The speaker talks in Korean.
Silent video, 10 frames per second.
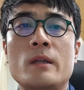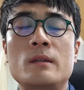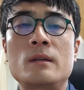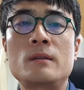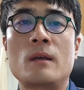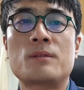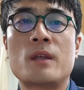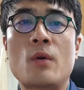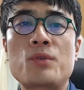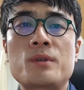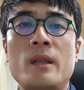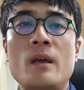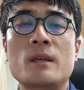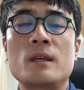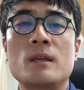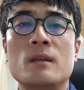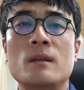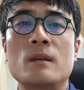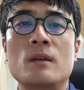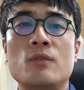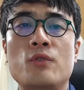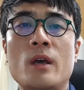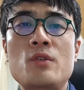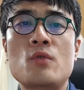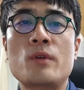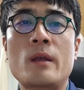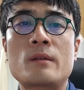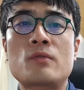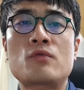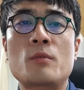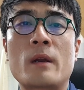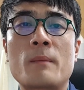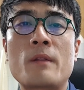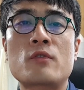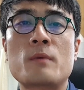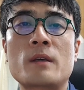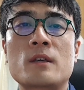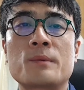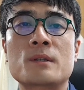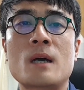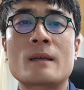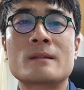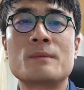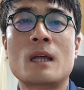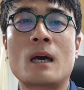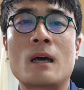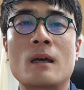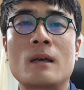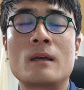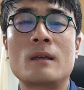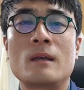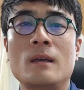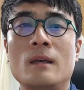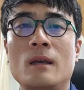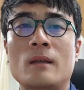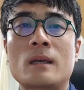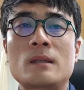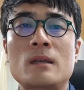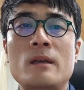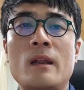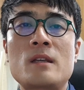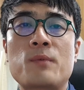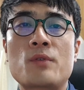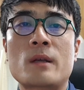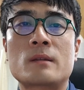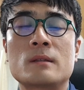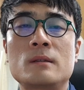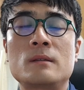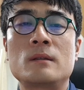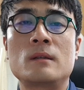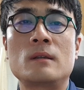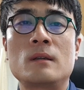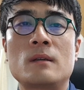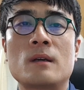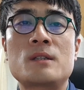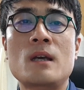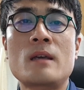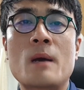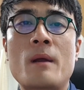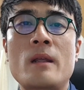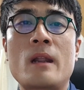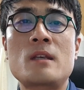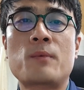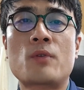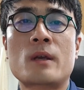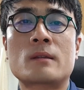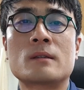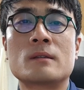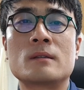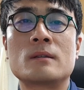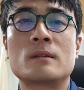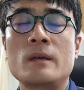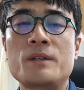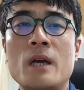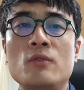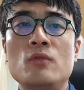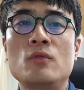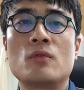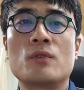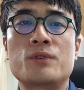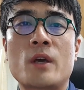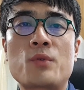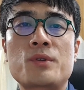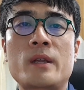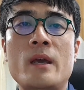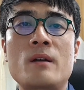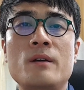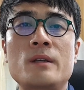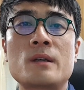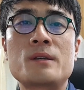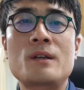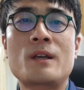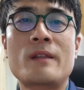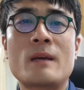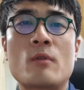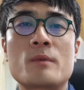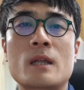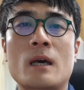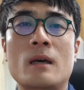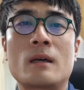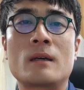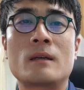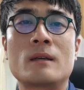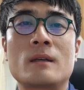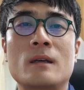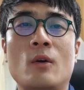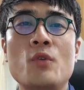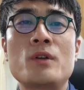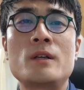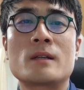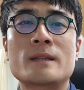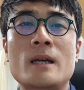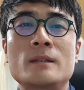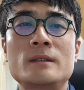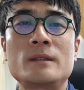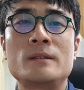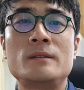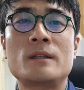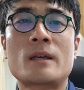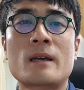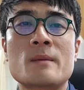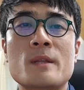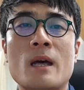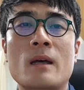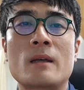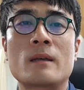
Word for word: 있는 대우조선해양이 유리한 조건에서 수주를 많이 받을 수밖에 없을 것 같습니다. 카타르 LNG 프로젝트, 러시아 야말 LNG 프로젝트, 향후 대우조선해양의 선전을 기대해봅니다. 오늘 영상은 여기까지입니다.